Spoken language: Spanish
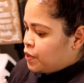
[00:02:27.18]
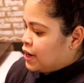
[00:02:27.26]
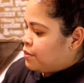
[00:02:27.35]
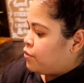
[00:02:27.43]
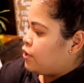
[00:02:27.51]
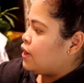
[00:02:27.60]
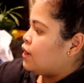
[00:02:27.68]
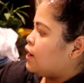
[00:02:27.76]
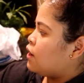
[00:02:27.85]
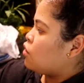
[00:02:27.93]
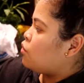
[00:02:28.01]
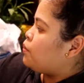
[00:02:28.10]
para poner
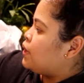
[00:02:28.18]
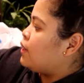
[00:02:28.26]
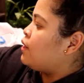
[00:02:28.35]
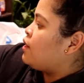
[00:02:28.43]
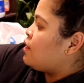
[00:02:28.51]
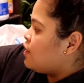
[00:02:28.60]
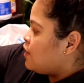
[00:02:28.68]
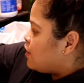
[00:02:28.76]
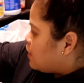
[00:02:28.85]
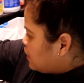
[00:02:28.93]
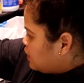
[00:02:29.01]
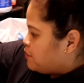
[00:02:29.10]
la ropa.
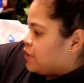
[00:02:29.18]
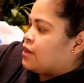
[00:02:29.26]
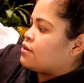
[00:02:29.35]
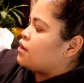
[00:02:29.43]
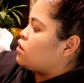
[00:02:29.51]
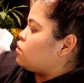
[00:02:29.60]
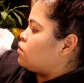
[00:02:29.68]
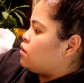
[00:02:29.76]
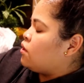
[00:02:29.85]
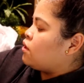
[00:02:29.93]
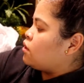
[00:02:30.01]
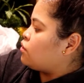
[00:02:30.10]
Ay, amigas, tengo
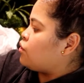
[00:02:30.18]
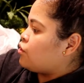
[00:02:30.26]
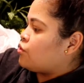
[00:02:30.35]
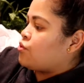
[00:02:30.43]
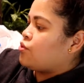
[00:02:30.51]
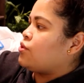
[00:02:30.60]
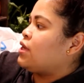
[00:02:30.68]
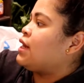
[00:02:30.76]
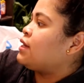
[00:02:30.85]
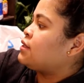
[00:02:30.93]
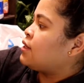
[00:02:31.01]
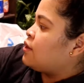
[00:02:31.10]
todos esos
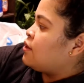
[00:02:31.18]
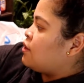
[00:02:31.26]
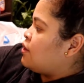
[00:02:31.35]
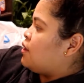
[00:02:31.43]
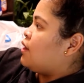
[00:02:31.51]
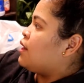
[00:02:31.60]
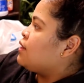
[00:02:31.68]
días He